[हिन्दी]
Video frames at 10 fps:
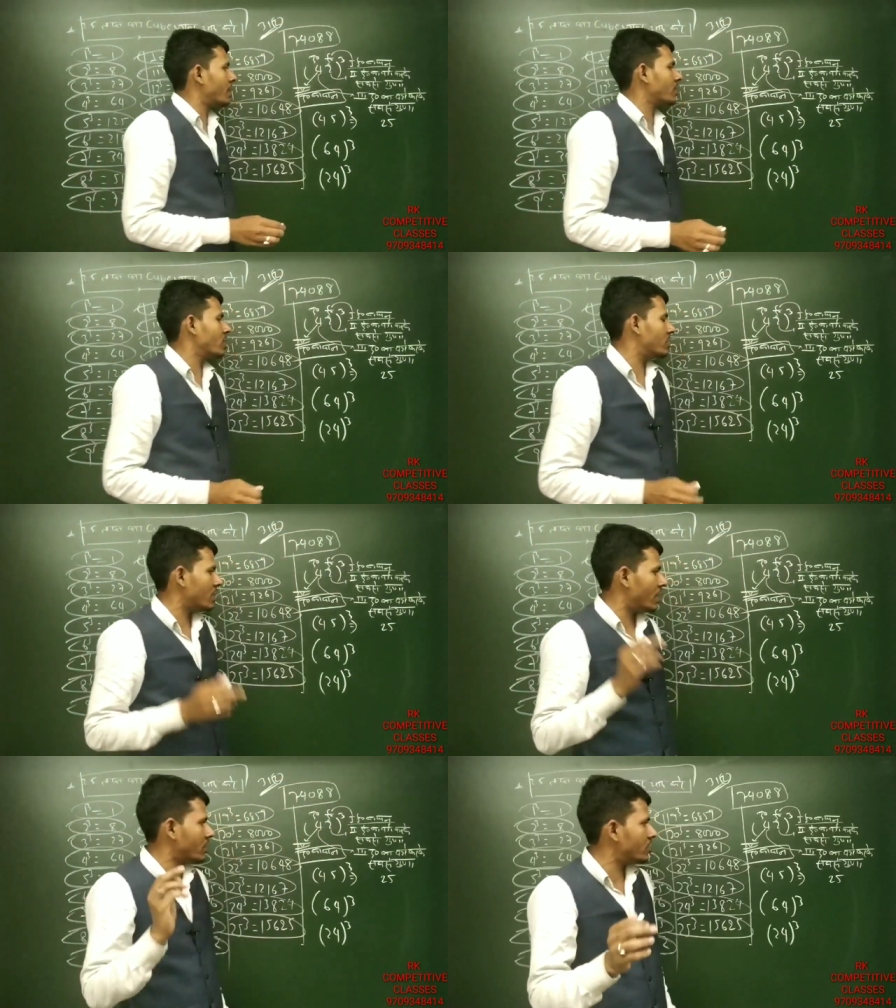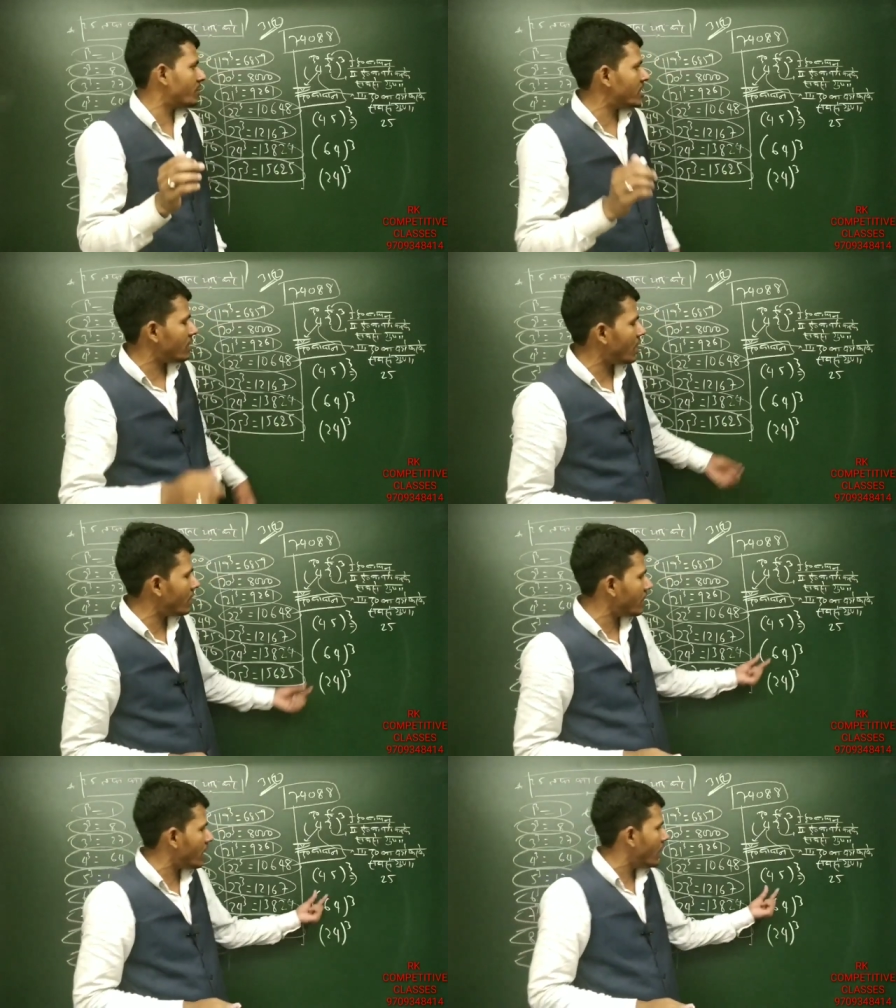इकतीस इकतीस बचा ध्यान
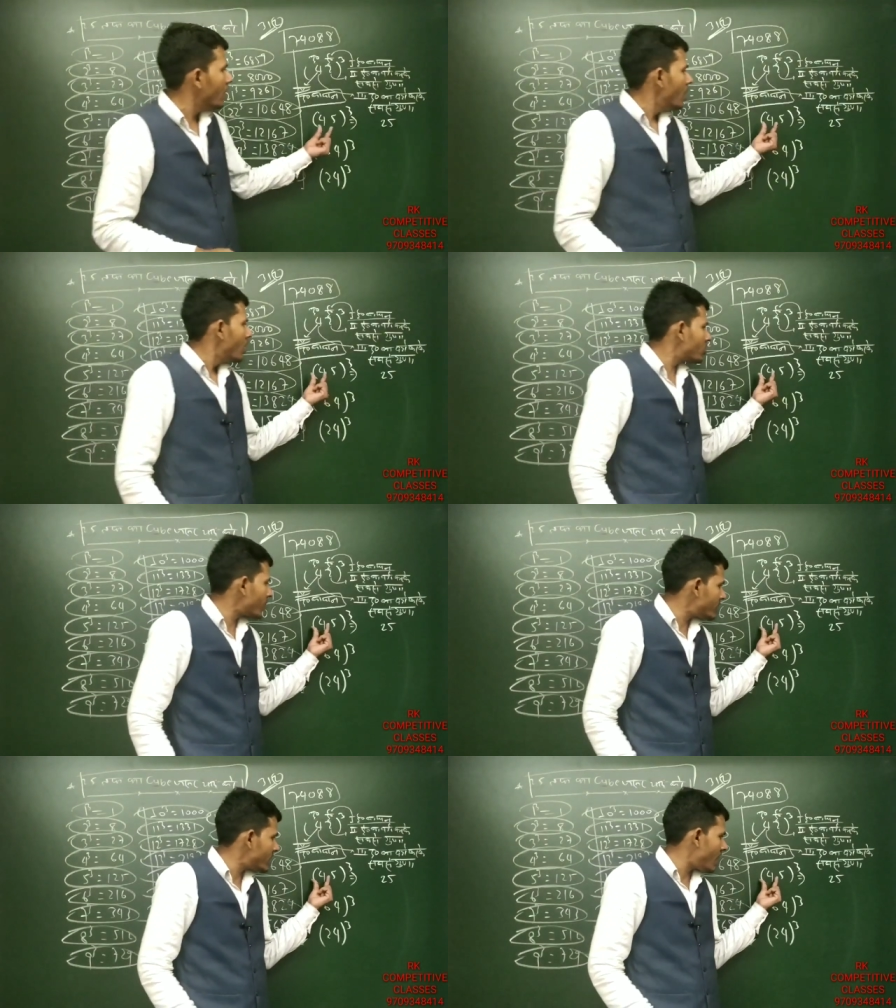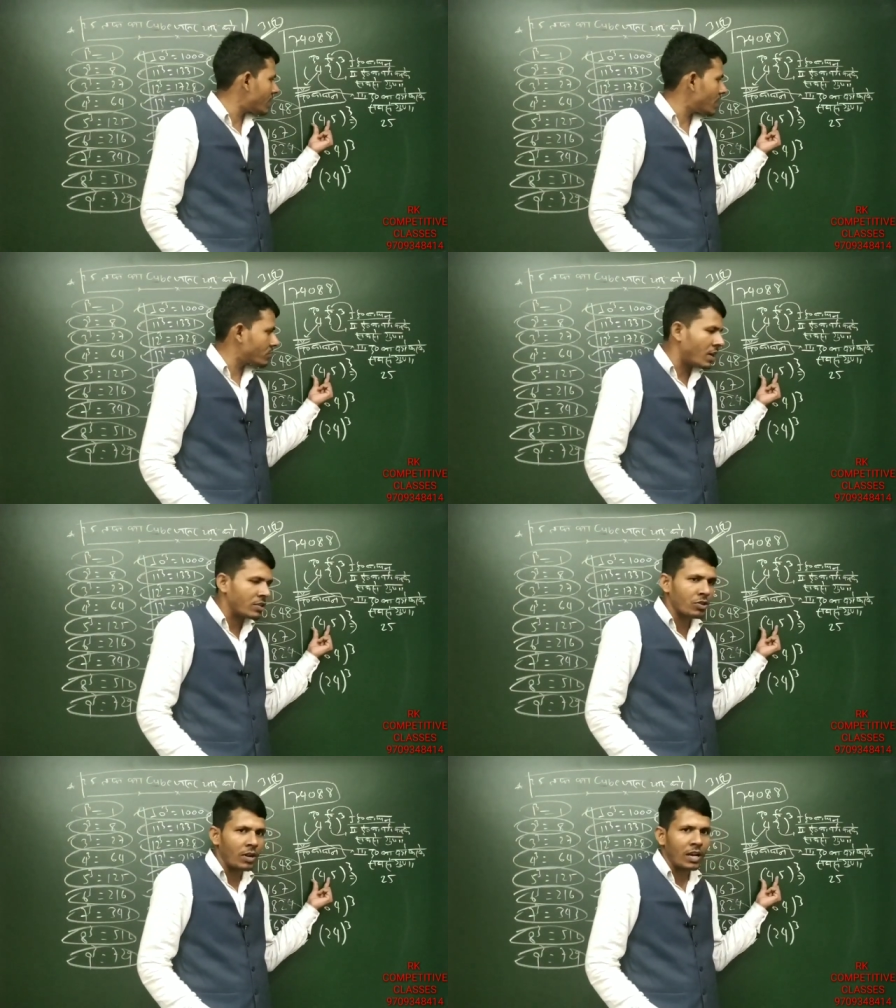रखेगा उसके बाद चार के स्क्वायर
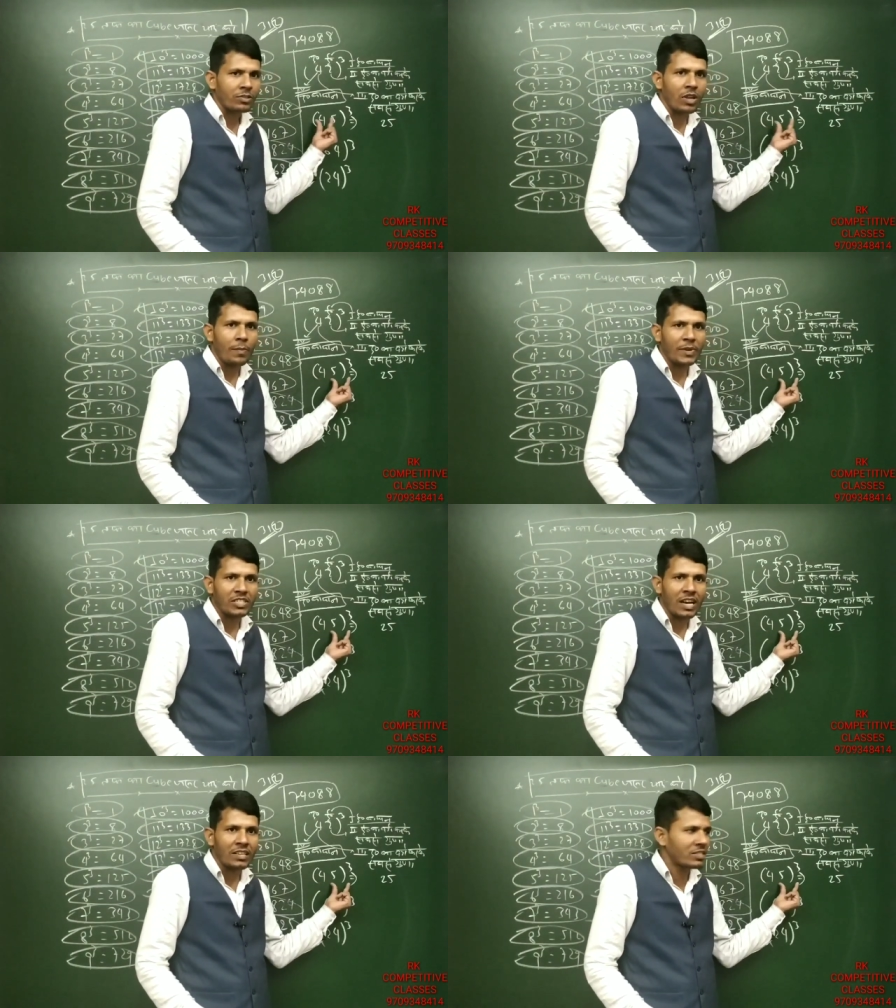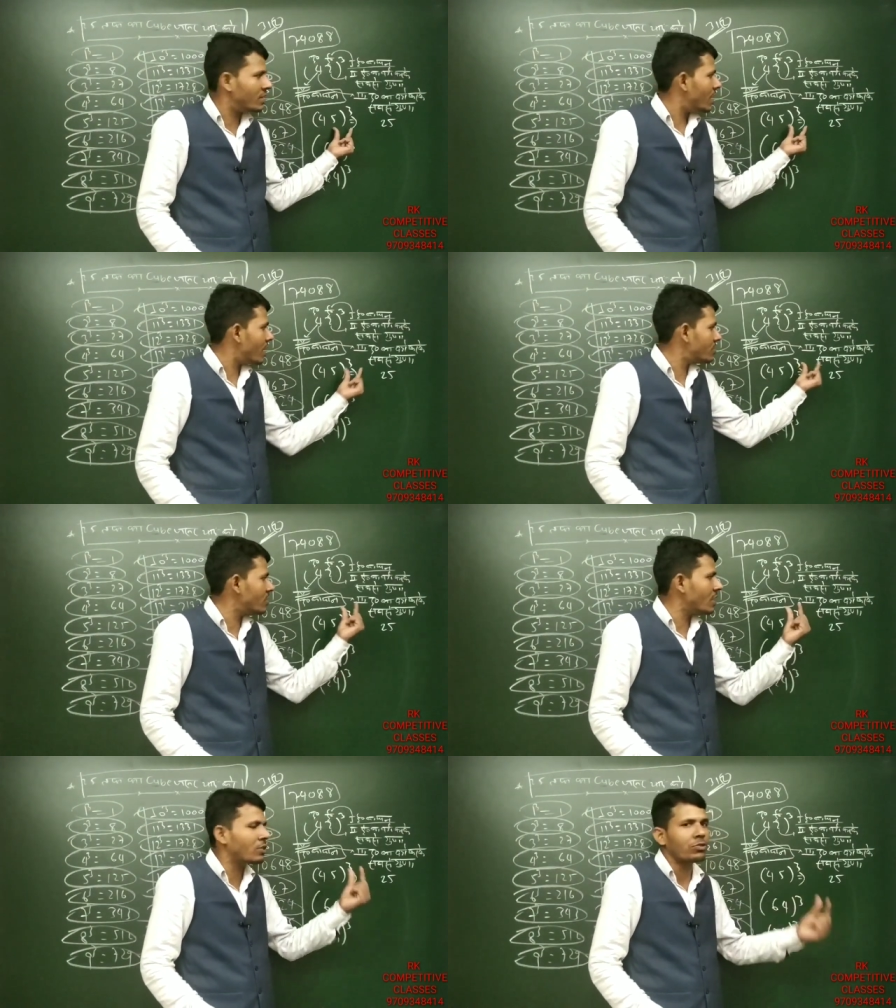सोलह सोलह पचे अस्सी अस्सी
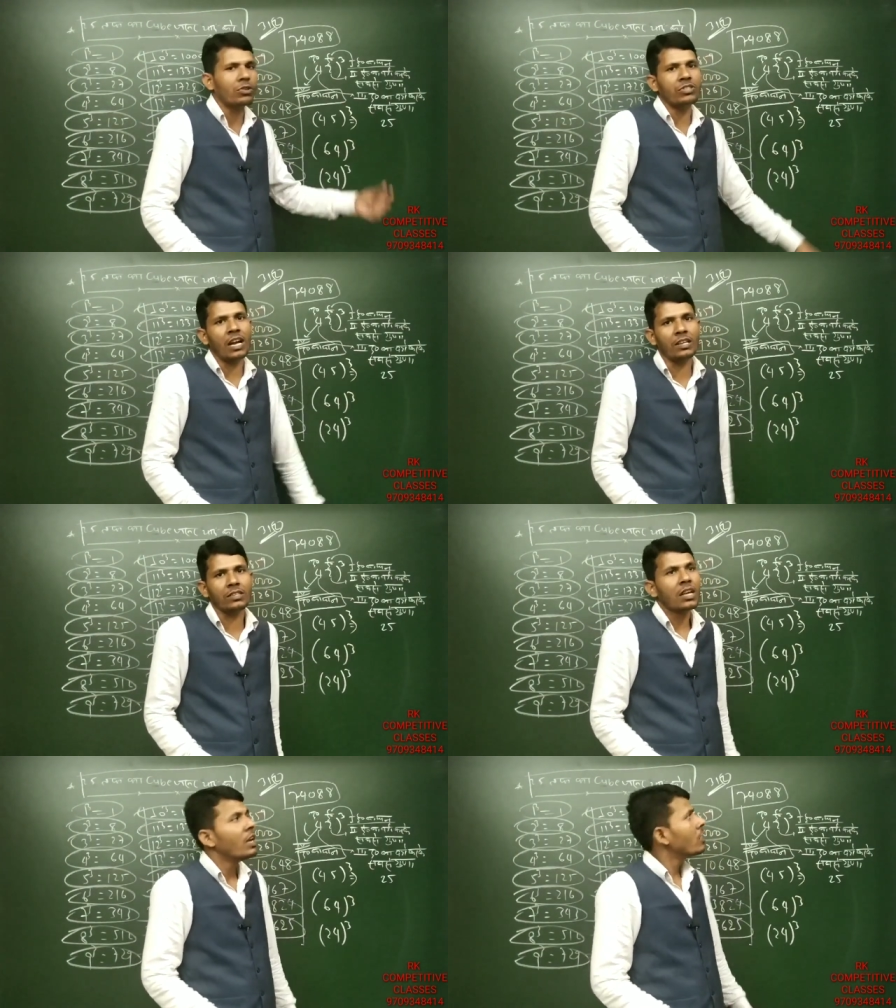दिया दो सौ चालीस